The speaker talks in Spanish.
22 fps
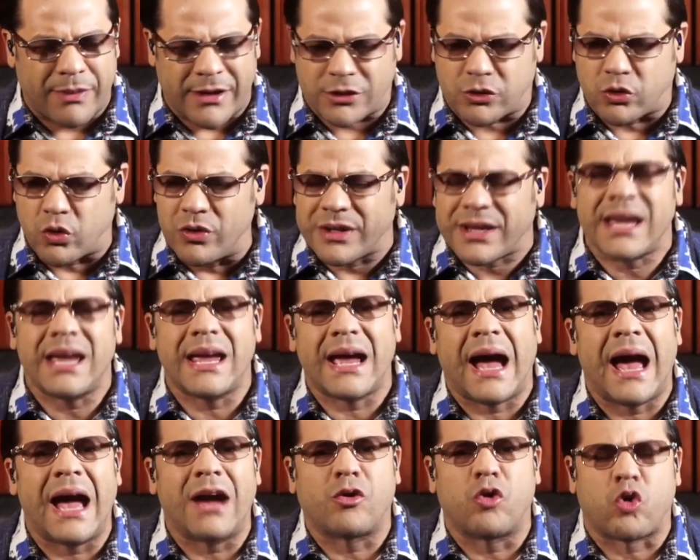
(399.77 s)
Pastor, ¿qué
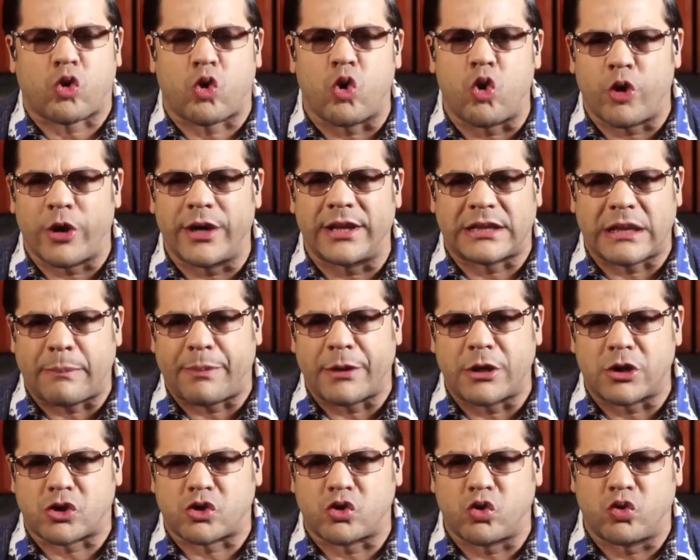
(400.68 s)
hago con esta
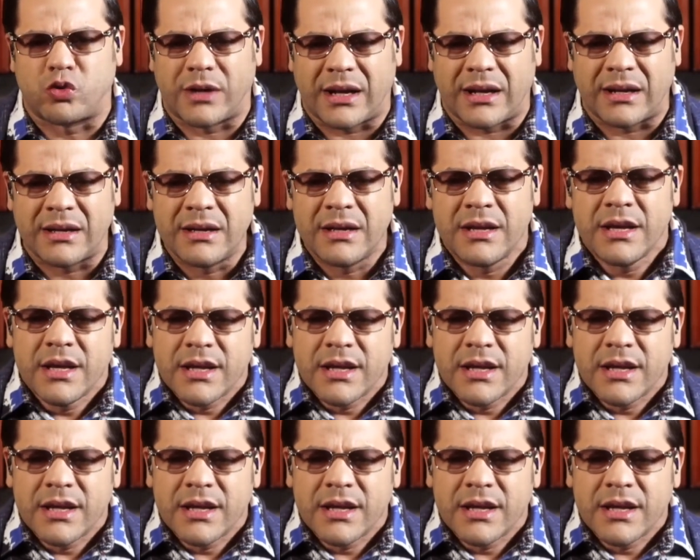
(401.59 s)
persona?